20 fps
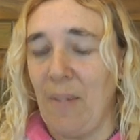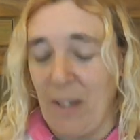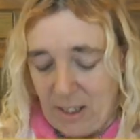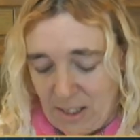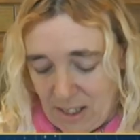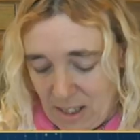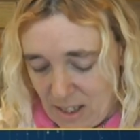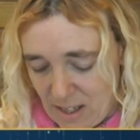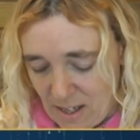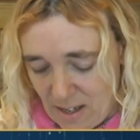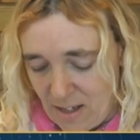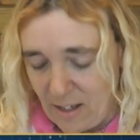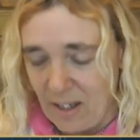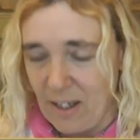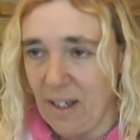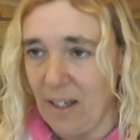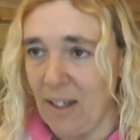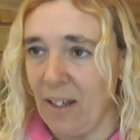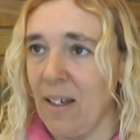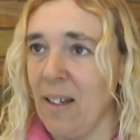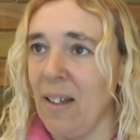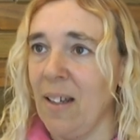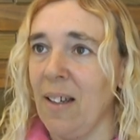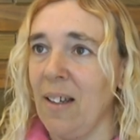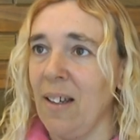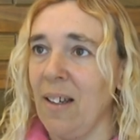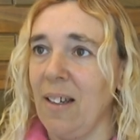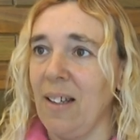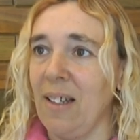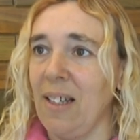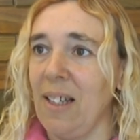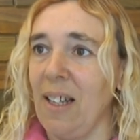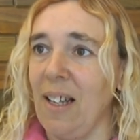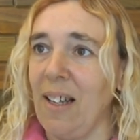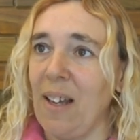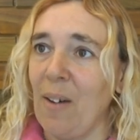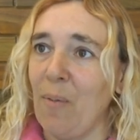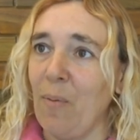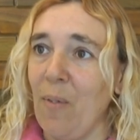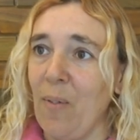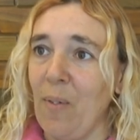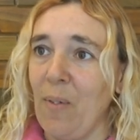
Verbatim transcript: bandera y, la,